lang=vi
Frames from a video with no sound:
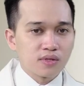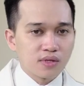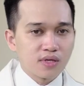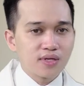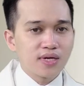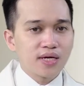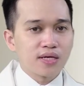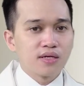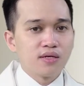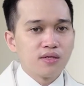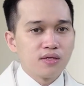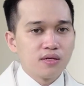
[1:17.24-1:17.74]

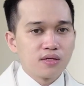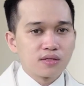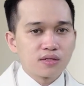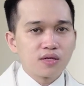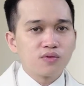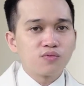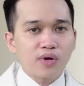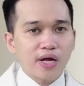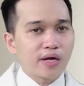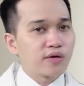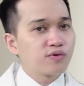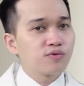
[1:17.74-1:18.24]
nghĩa là
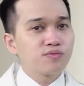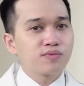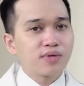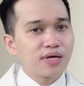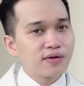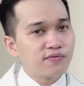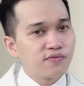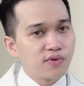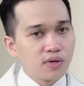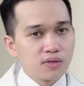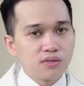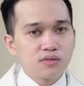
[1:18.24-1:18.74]
tinh hoàn chúng
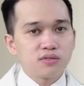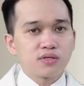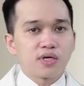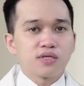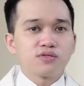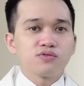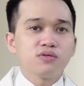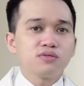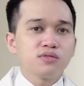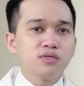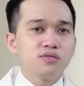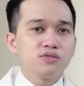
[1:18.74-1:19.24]
ta vẫn
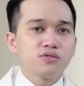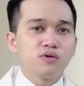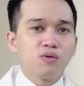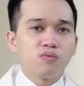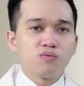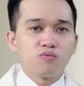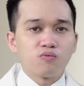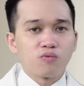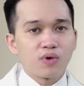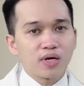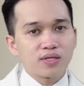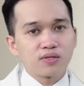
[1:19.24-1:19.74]
sản xuất tinh
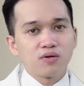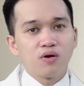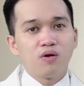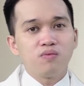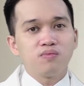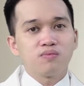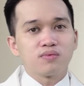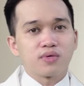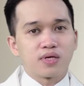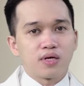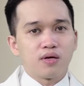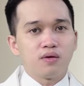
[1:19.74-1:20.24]
trùng quá
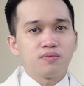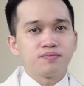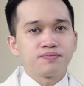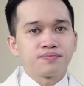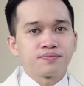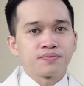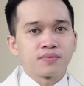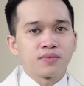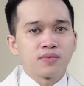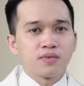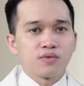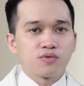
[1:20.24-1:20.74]
tốt thấy không
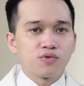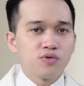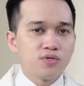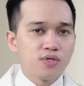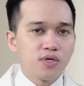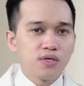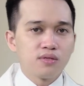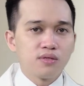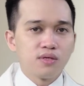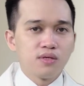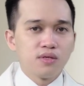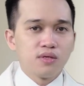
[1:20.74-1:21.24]
tuy
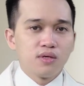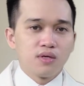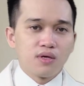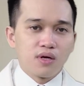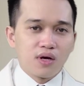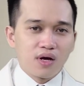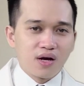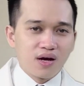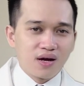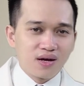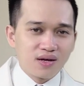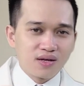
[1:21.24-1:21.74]
nhiên
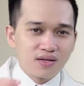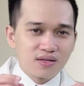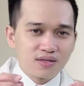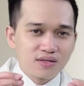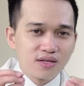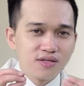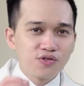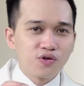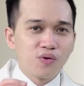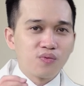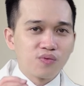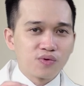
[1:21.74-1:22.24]

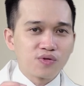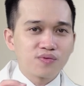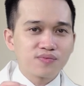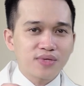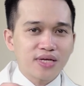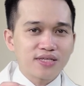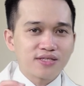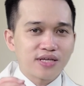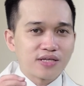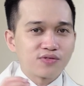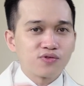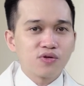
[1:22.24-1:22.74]
tinh trùng của chúng
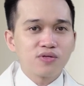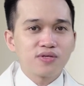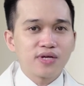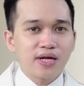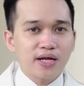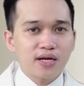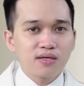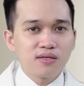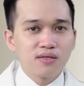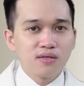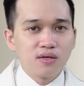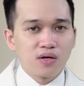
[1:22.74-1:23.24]
ta sản xuất
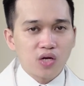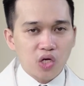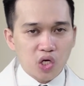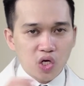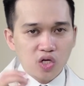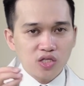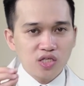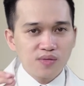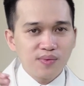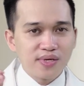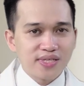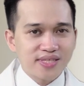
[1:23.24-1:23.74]
ra đó
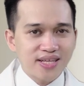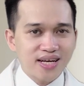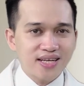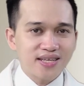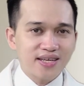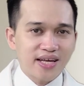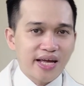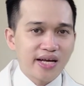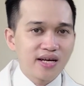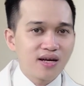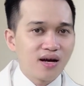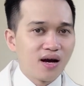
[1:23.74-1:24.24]
nó sẽ bị
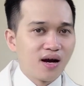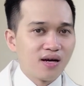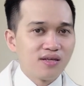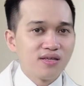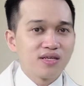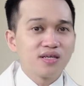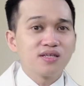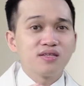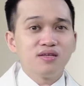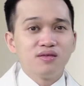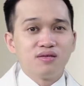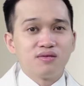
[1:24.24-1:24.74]
tắc nghẽn ở
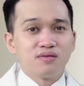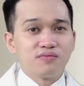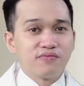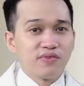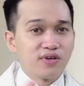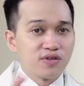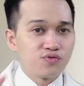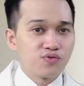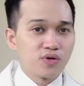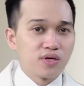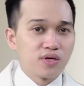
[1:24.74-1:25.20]
những cái đường vận